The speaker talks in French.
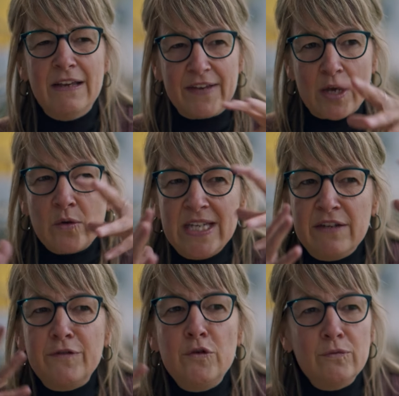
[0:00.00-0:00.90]
Fait qu'on
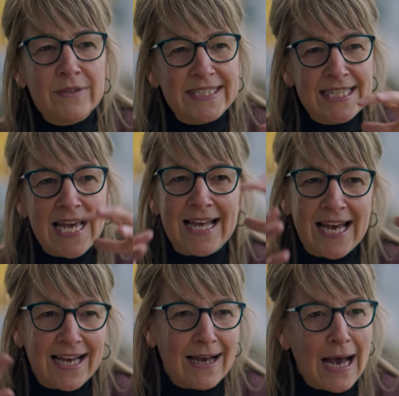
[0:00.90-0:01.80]
est venu aussi
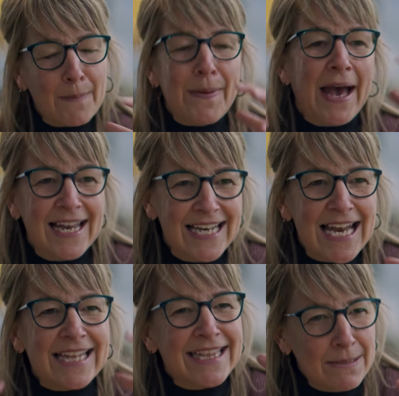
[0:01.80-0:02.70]
en
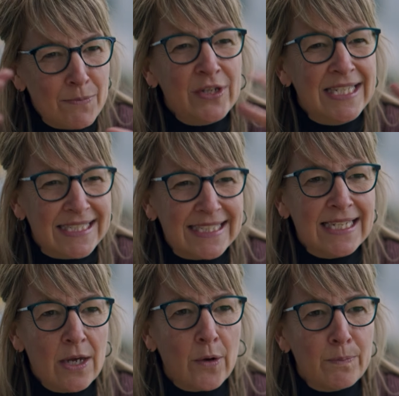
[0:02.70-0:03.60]
parallèle à
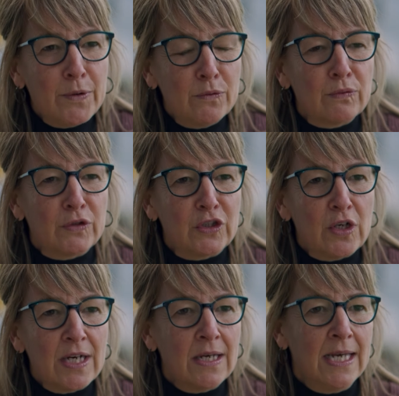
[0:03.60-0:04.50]
démoniser un peu tout ça